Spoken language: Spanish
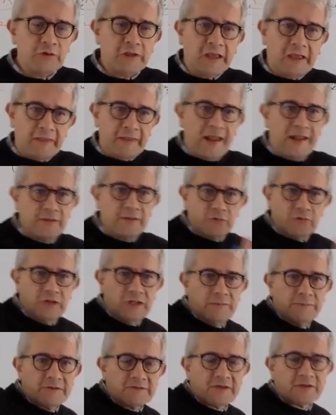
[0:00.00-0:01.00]
generando
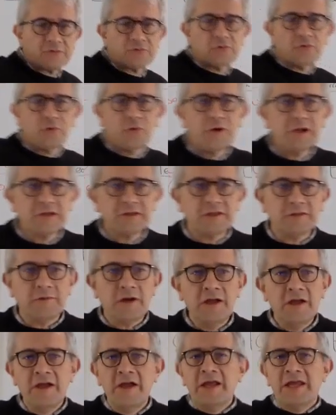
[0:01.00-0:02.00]
dilemas de acción
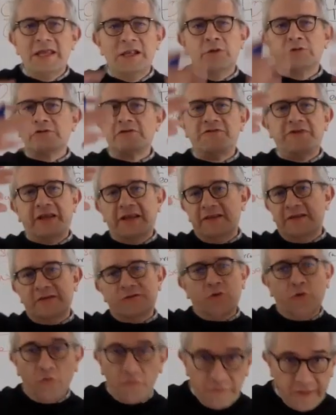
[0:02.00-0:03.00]
colectiva y los diferentes
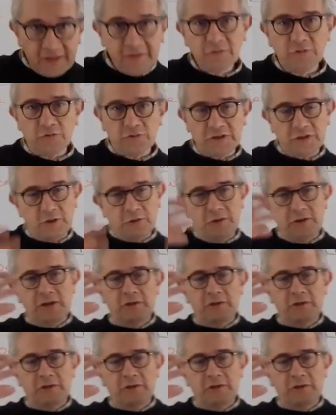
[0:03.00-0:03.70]
contextos y,